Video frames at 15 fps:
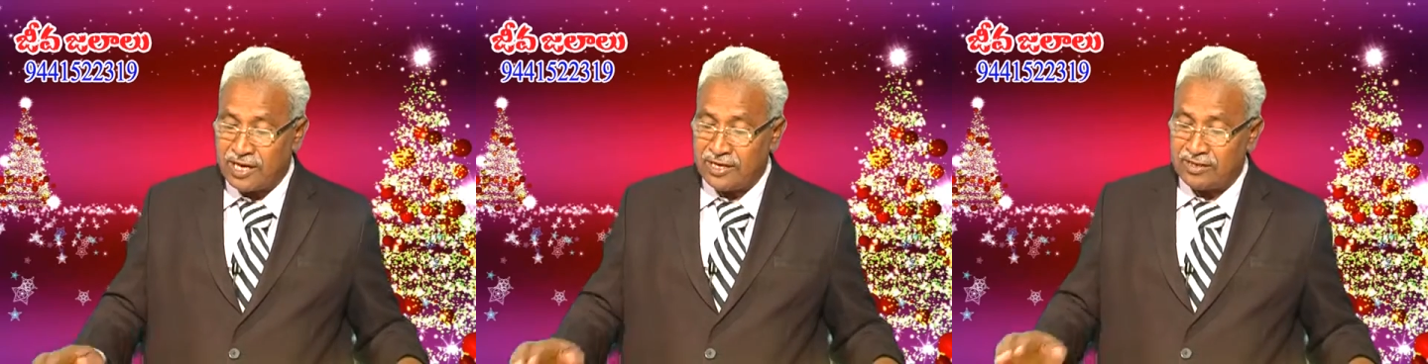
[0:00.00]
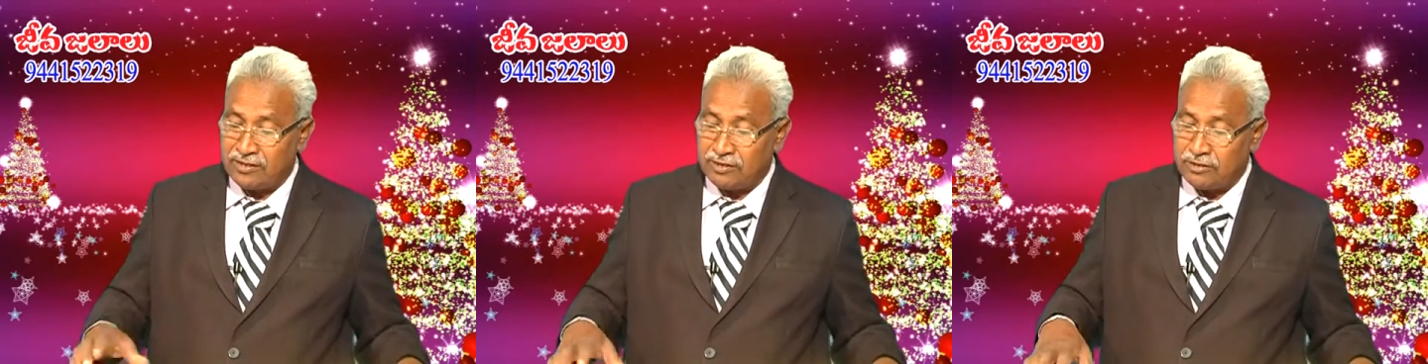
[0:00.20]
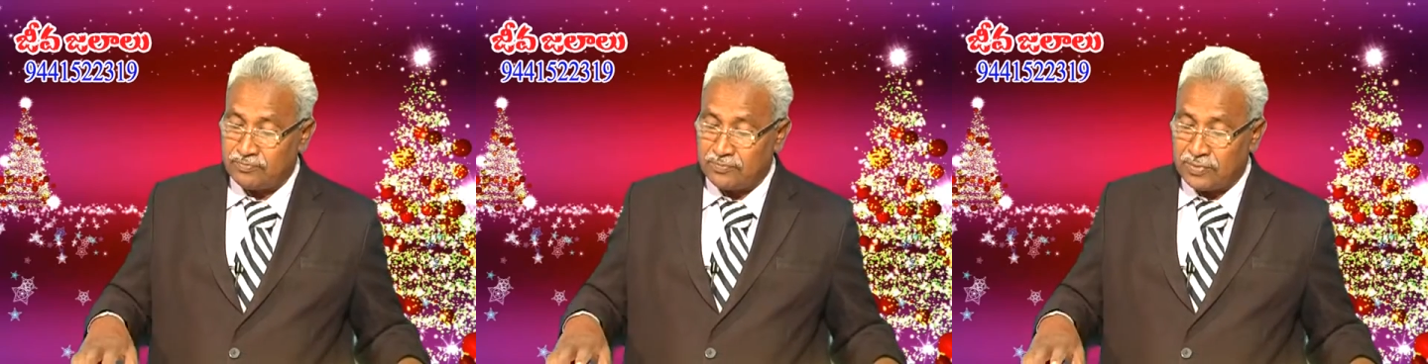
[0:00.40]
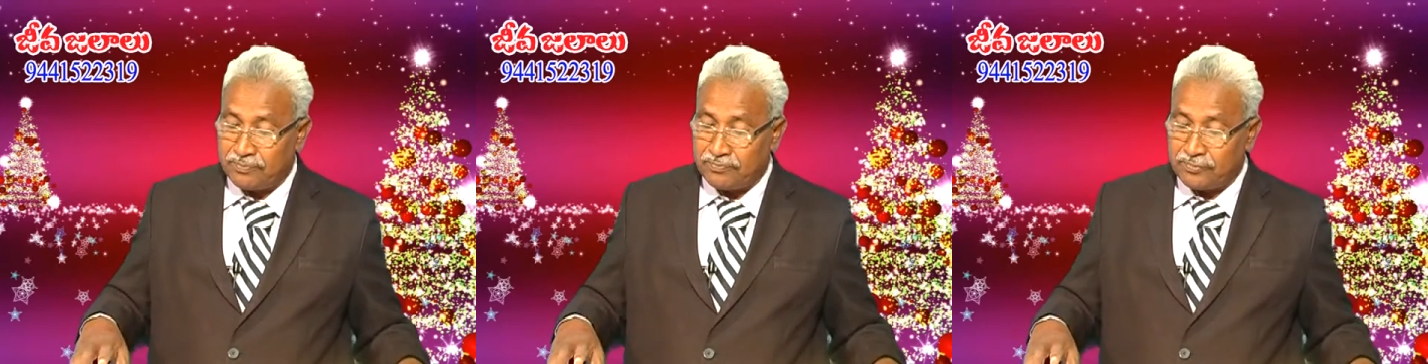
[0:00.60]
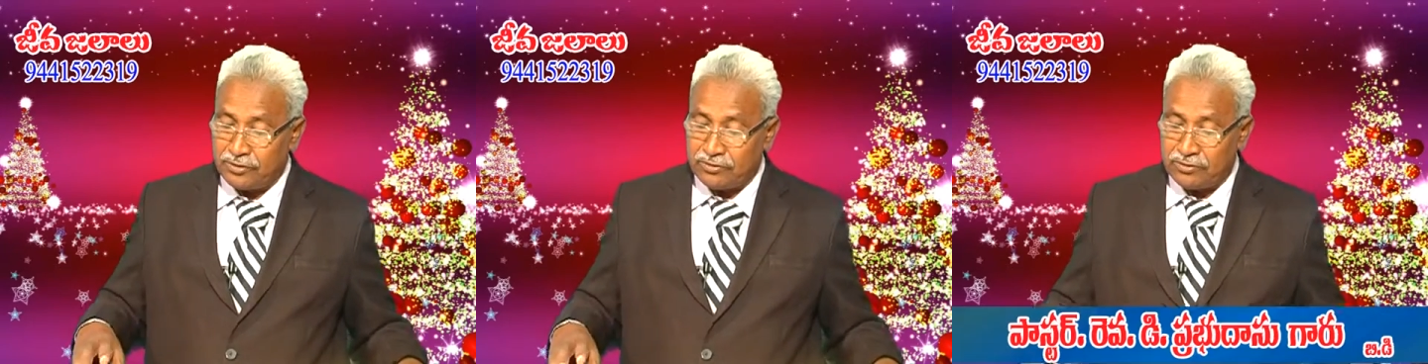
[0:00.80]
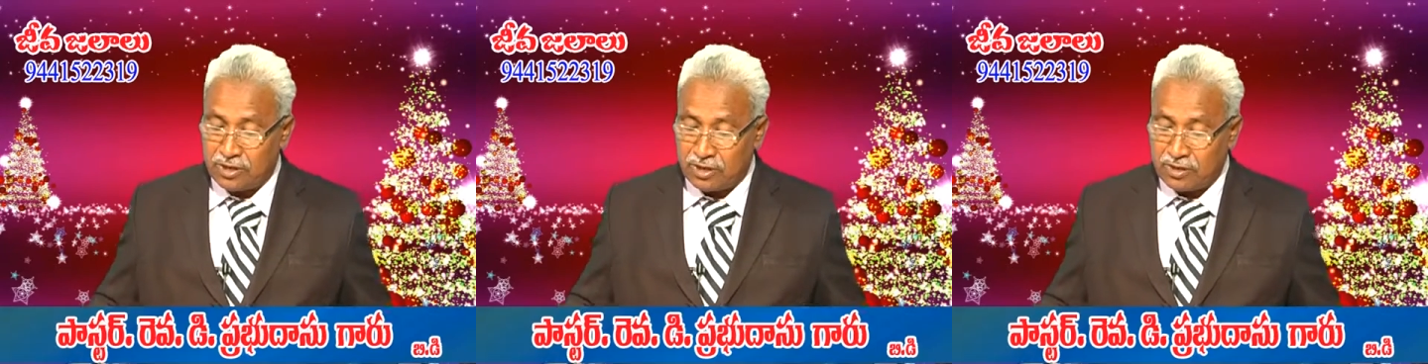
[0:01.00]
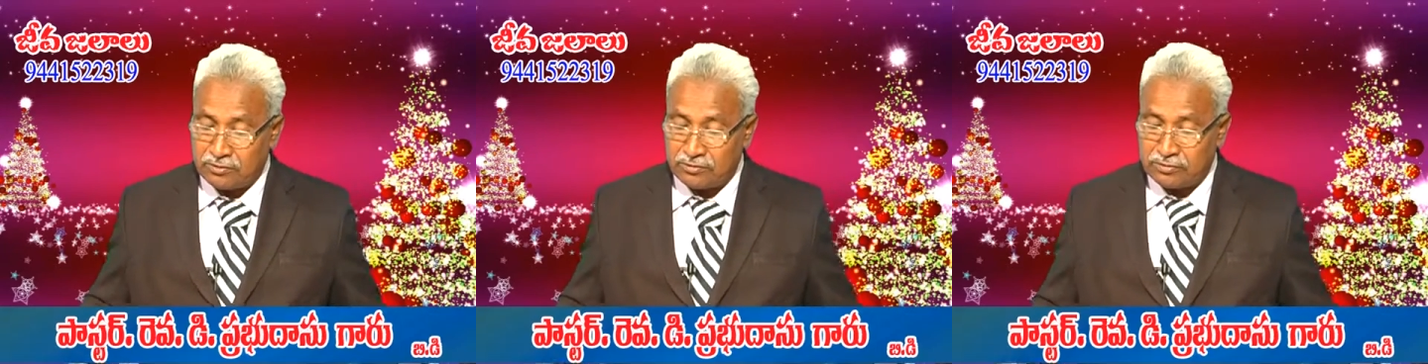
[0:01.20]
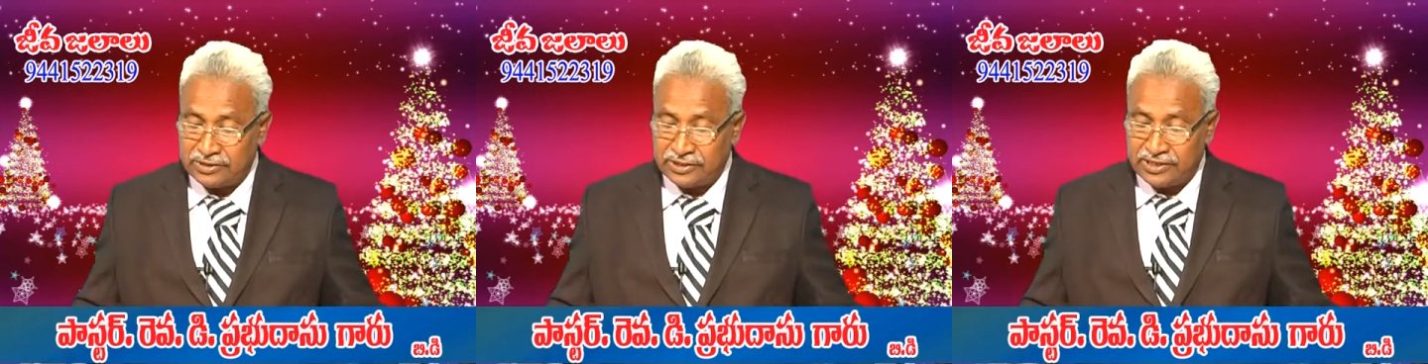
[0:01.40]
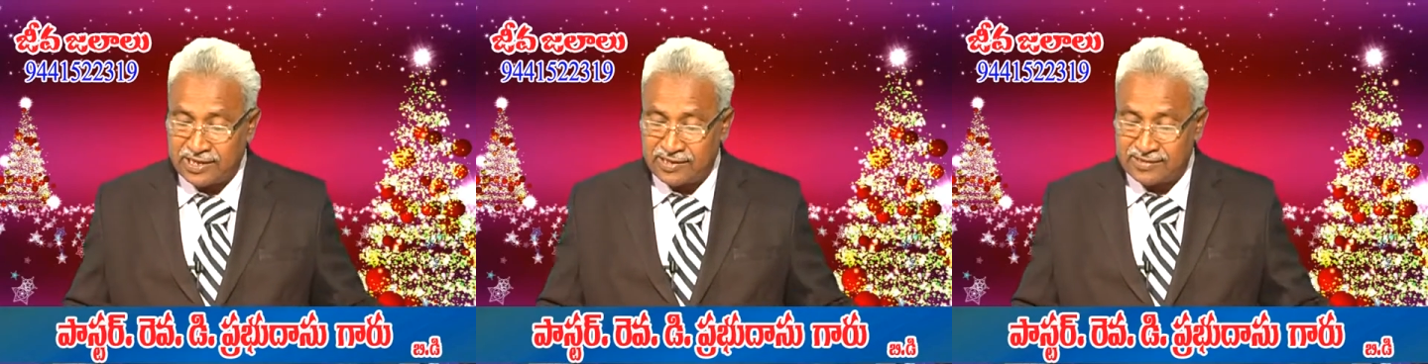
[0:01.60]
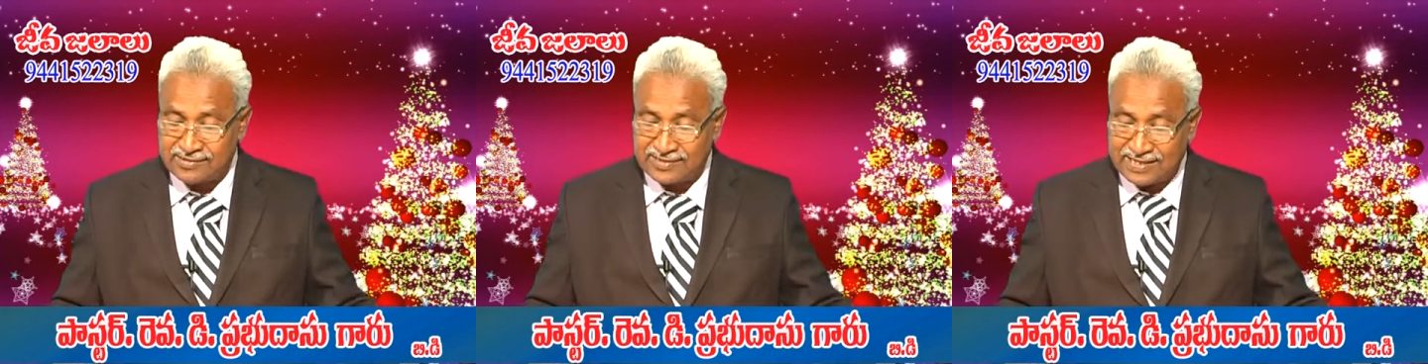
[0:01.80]
ఆయన నన్ను పంపి ఉన్నాడు హీ
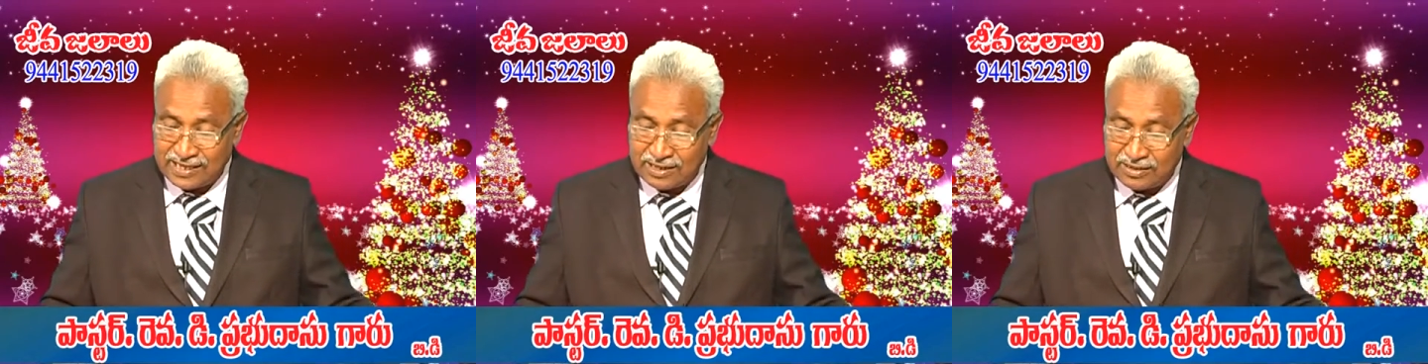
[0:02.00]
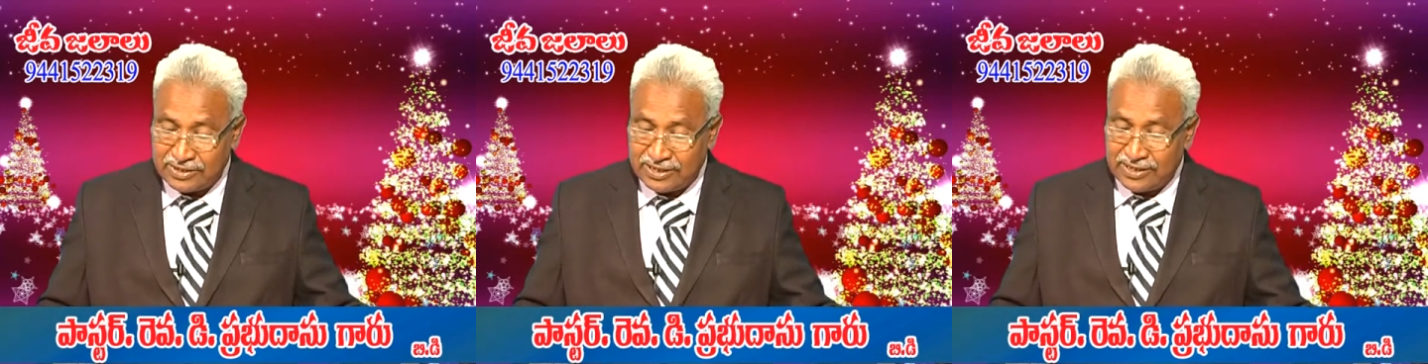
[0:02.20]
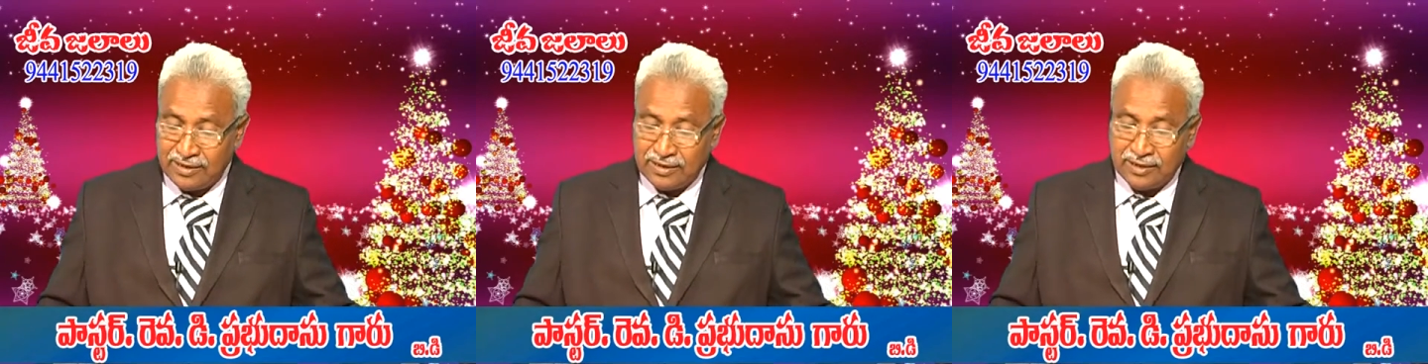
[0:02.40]
హాజ్ సెంట్ మీ